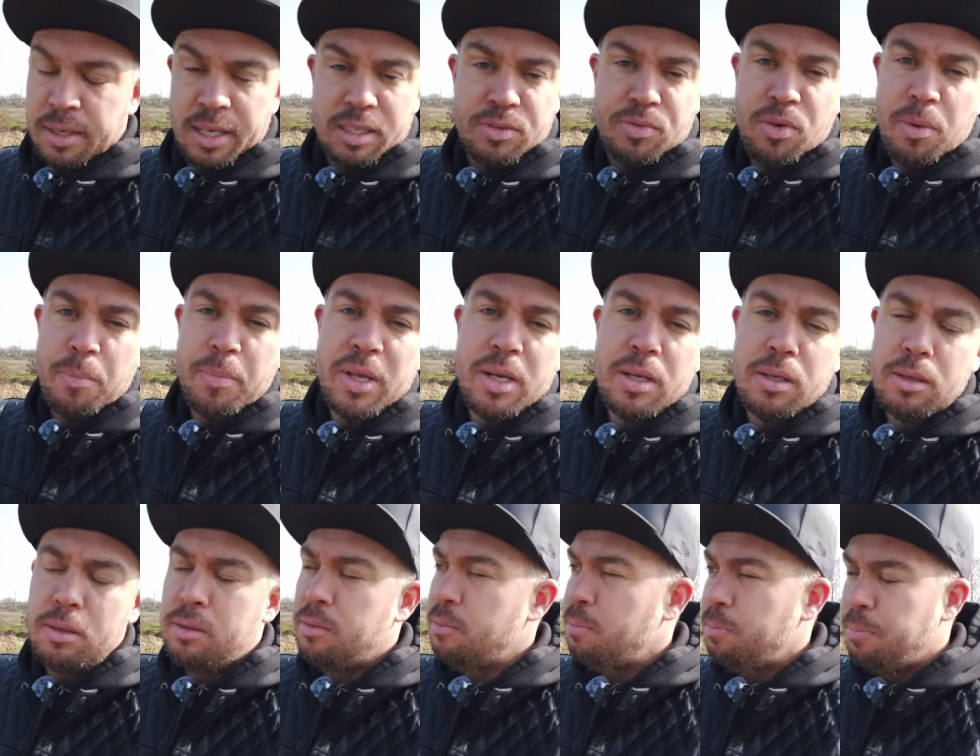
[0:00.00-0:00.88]
Das
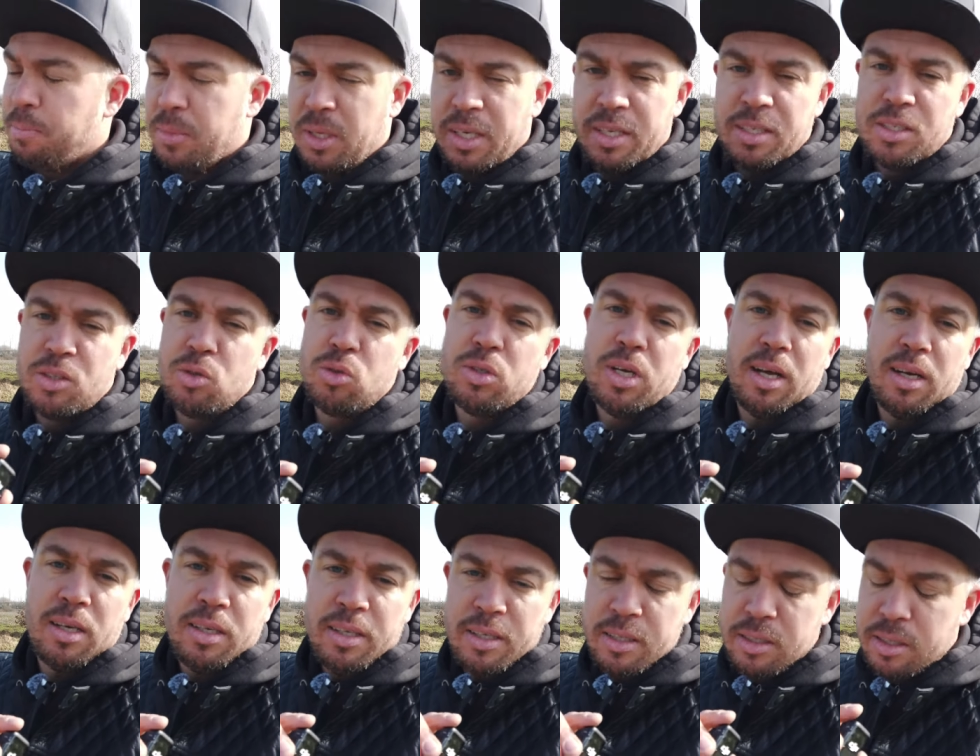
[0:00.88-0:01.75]
Verbinden ist
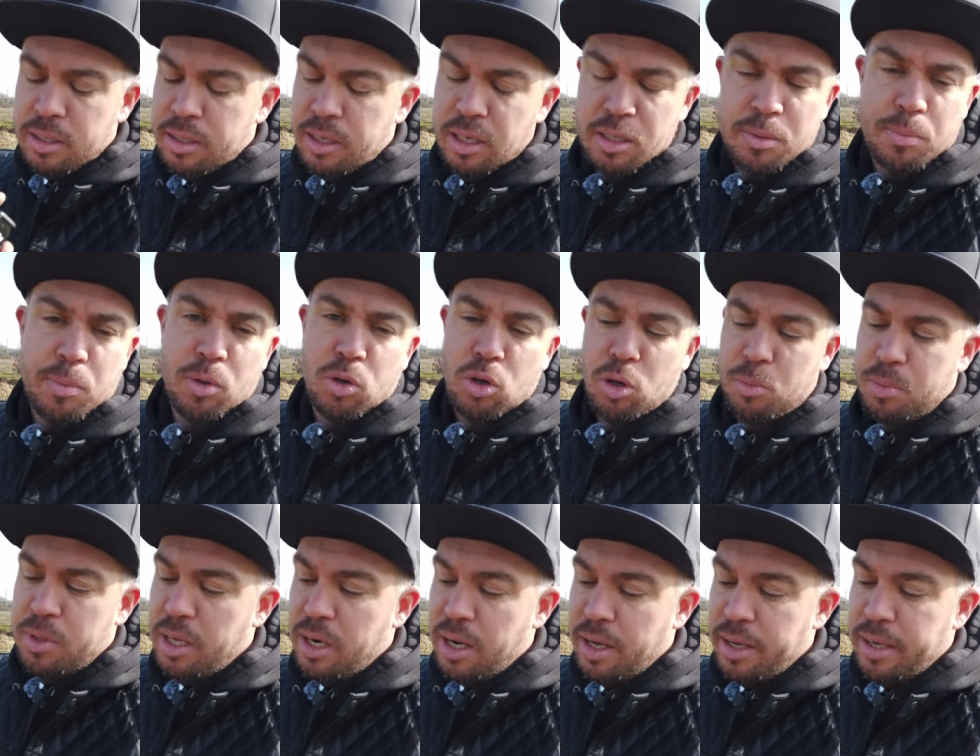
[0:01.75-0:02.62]
total easy, das
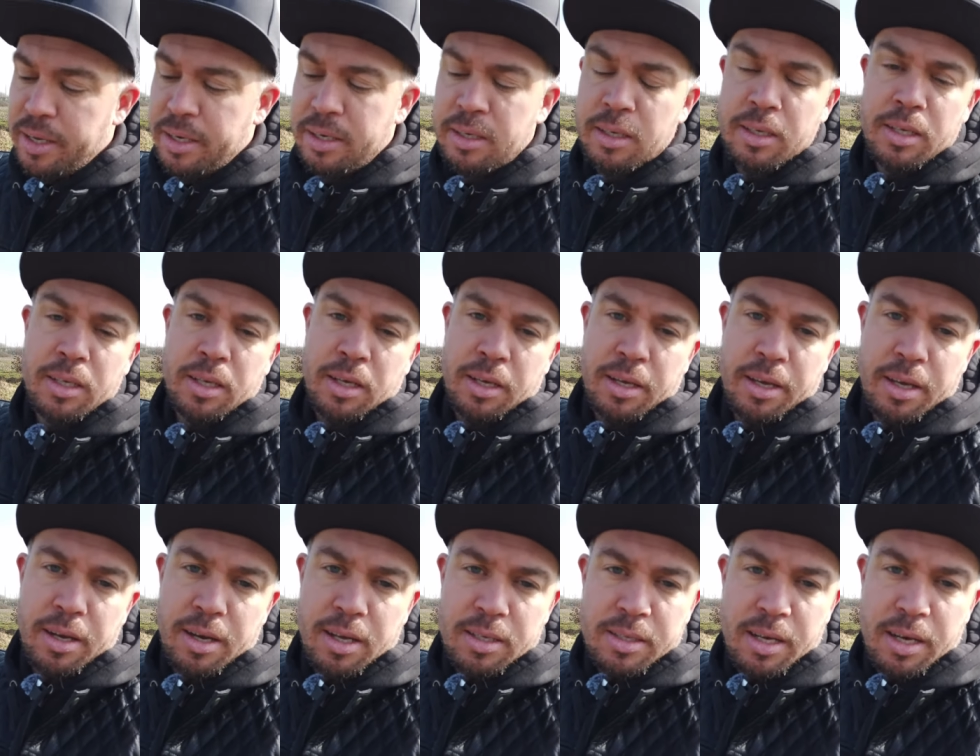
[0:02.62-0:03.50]
bekommt jeder hin.
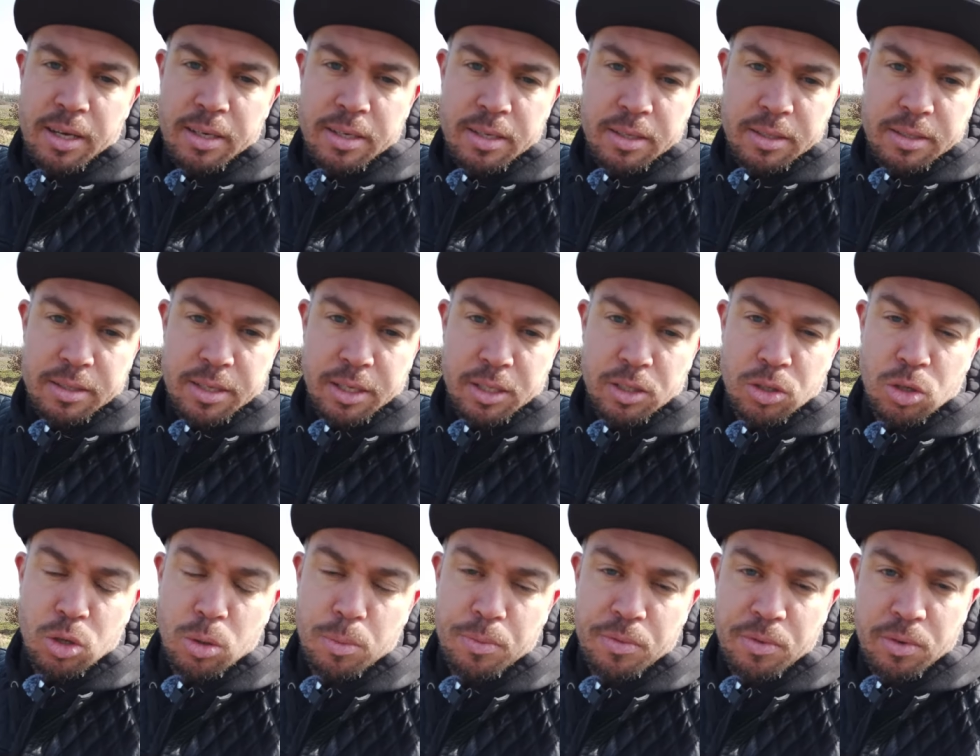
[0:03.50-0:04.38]
Hier an der Seite ist der
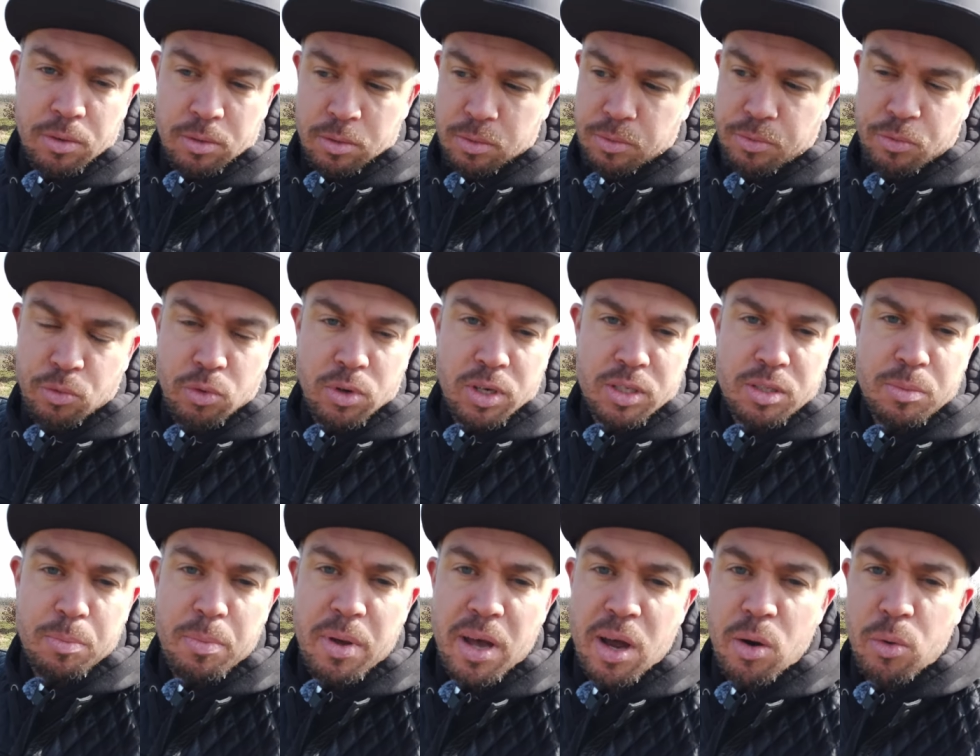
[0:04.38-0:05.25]
Knopf für
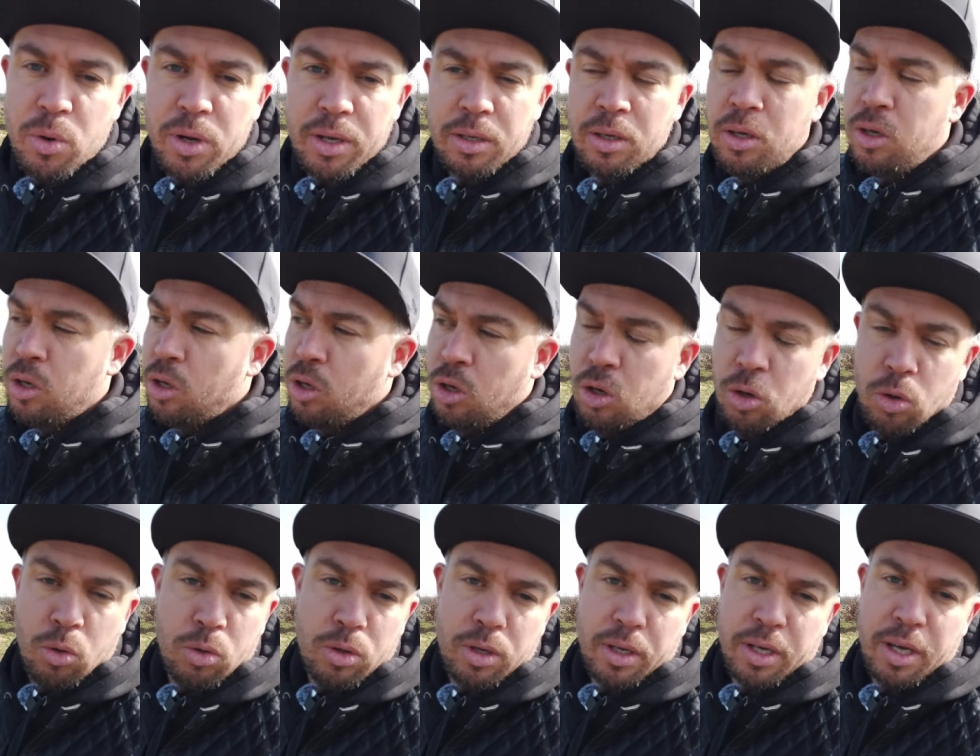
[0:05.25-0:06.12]
das Pairing
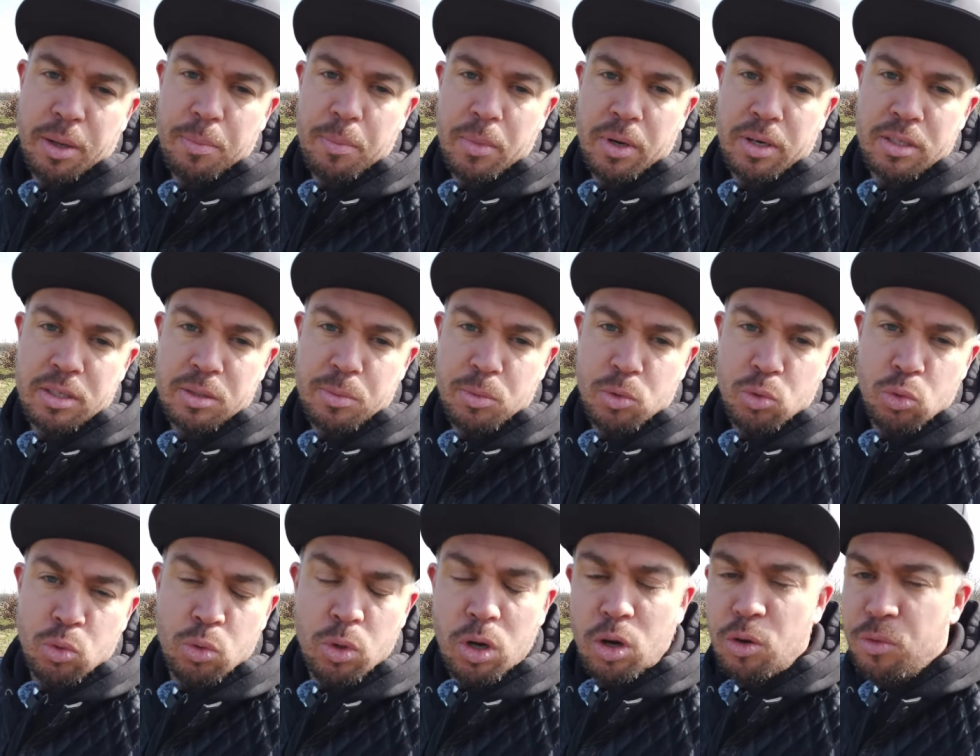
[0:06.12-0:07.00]
und dann geht man ins
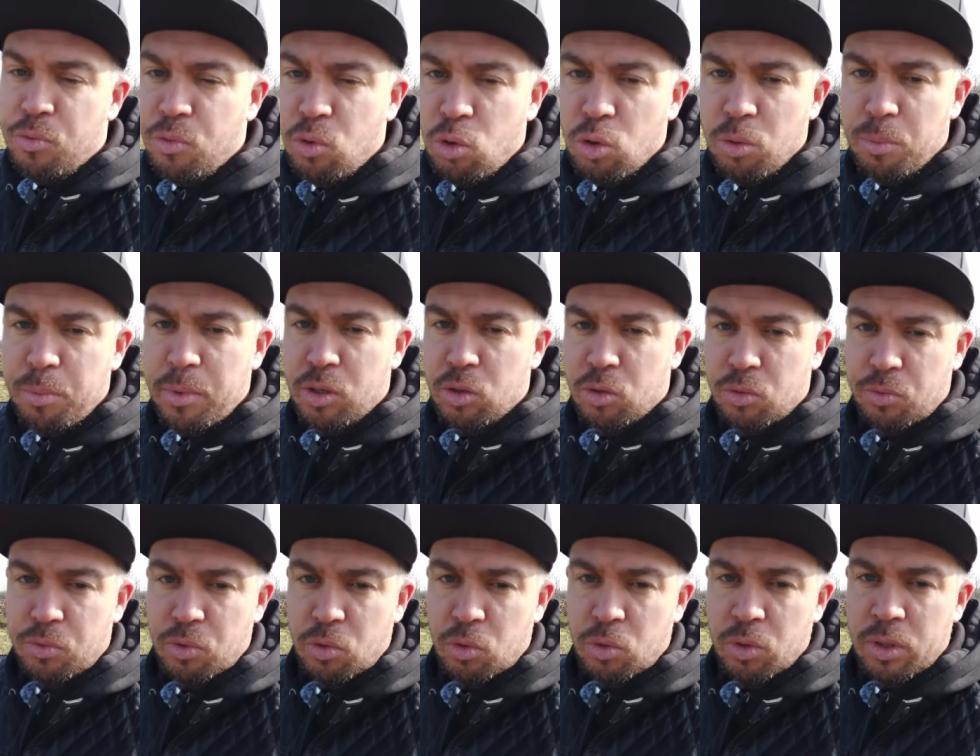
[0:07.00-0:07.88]
Menü auf
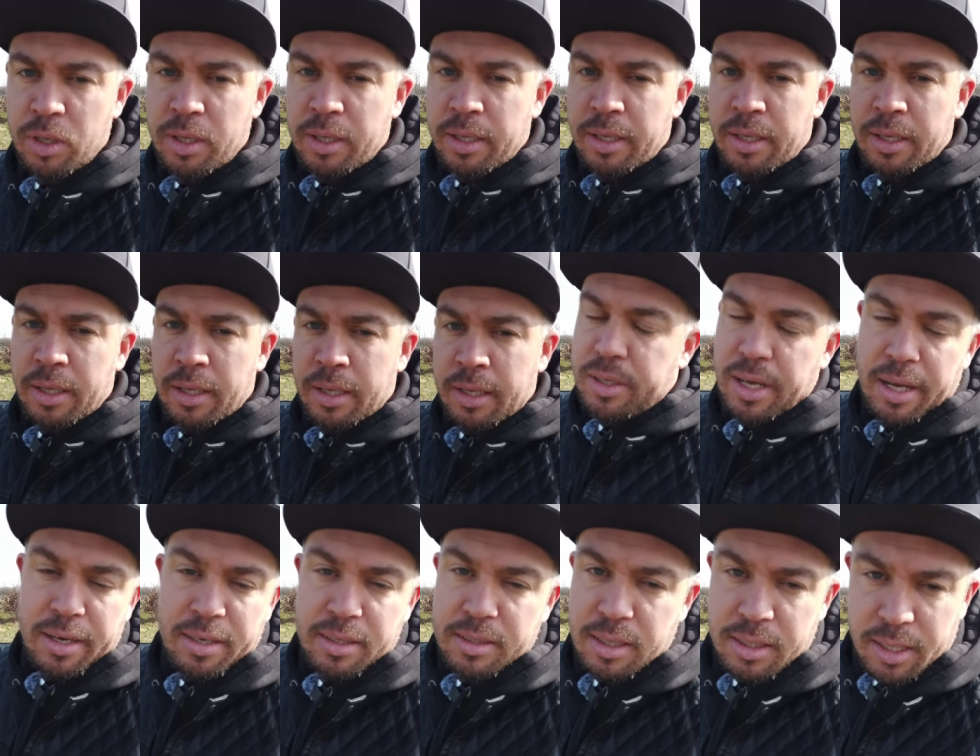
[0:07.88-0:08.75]
Funkmikrofon
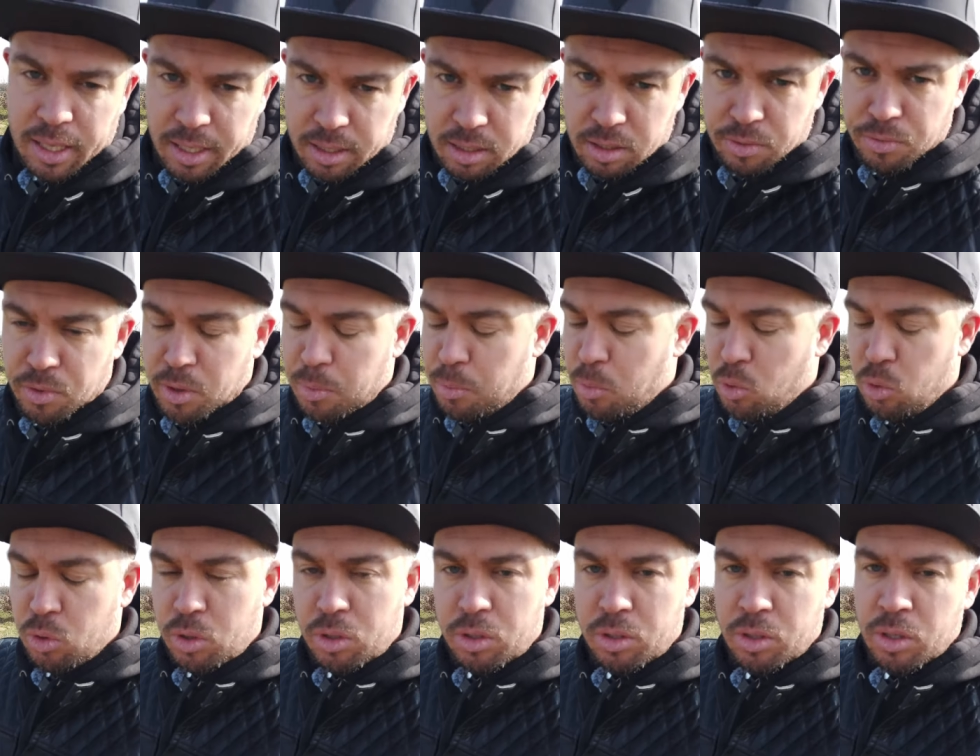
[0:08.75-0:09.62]
und dann ist das Ganze
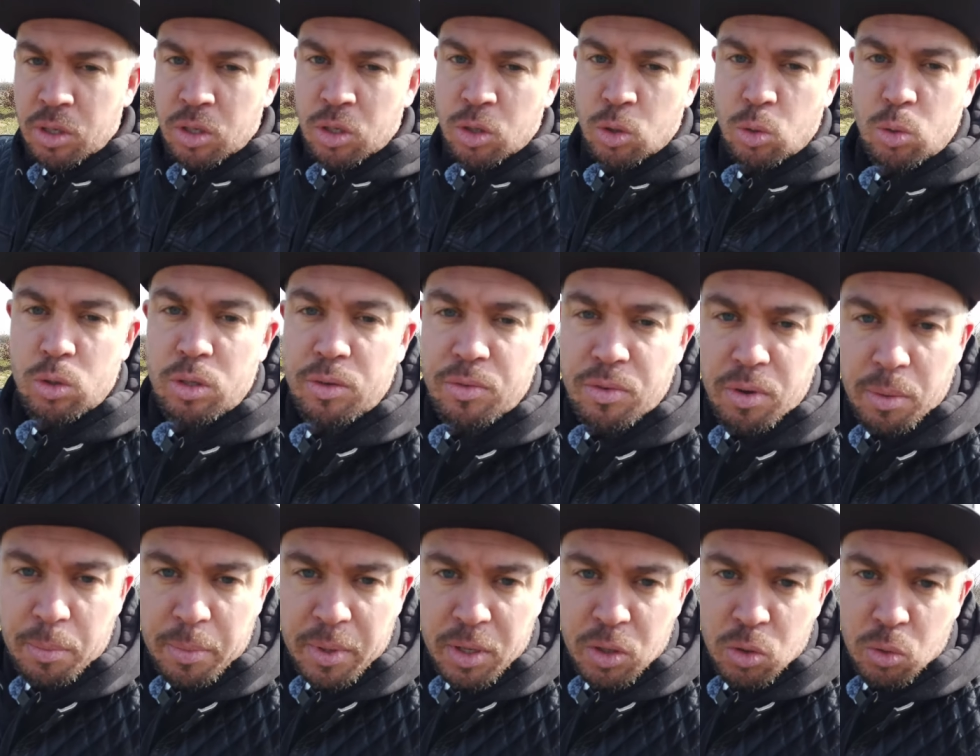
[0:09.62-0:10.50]
verbunden und die
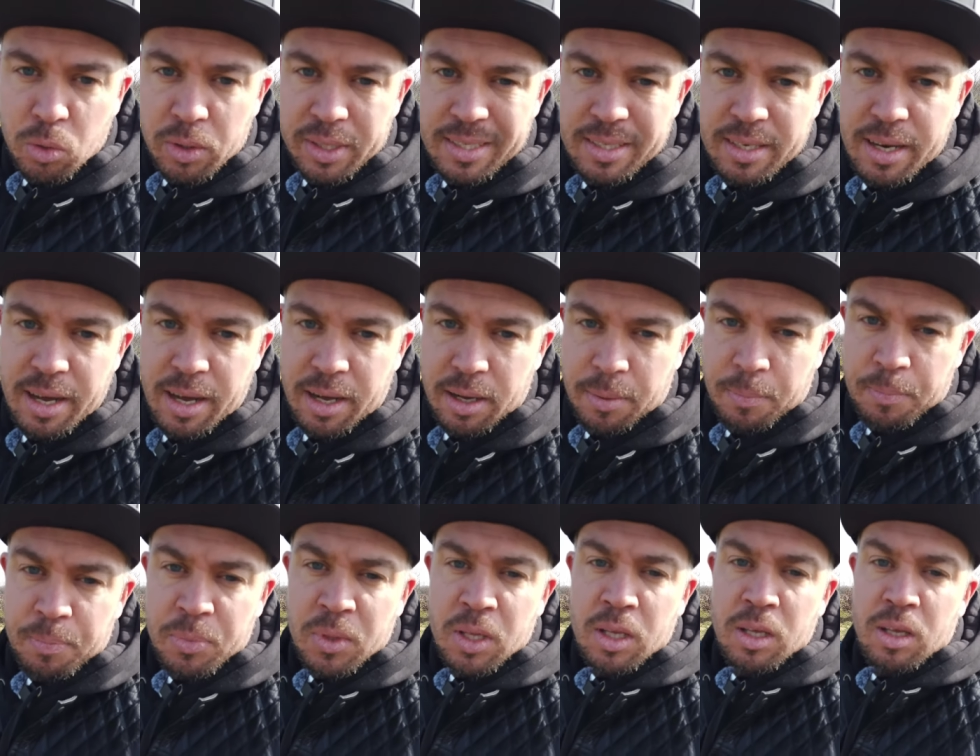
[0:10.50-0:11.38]
Verbindung ist
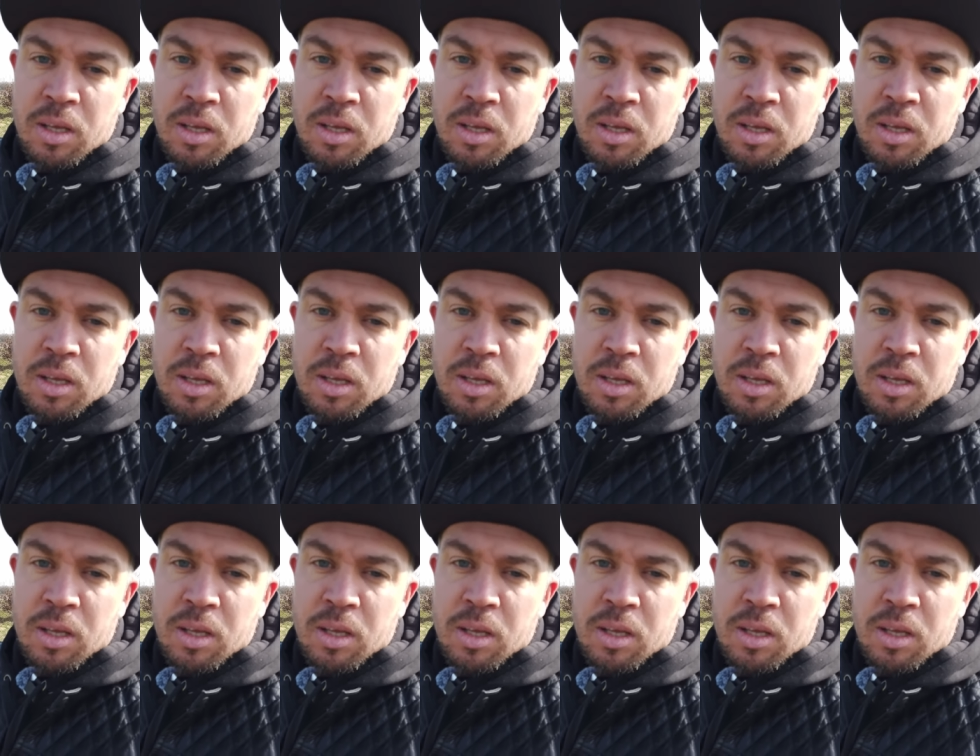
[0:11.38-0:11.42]
da.